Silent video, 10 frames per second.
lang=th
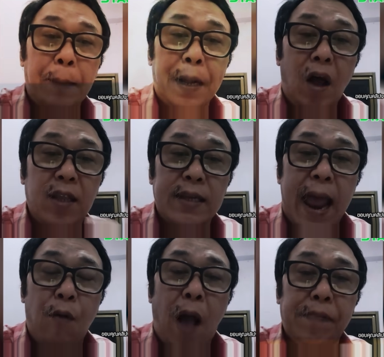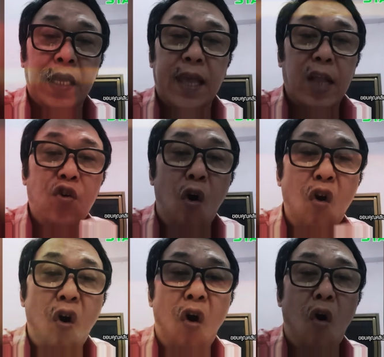จะไปแสดงความคิดเห็น
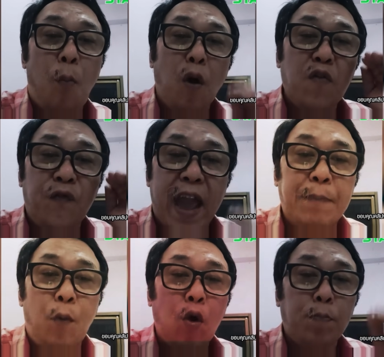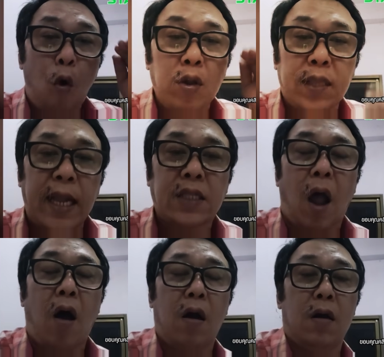บนเฟซบุ๊กบนติ๊ก
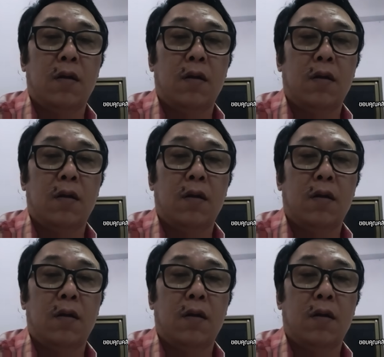ต็อก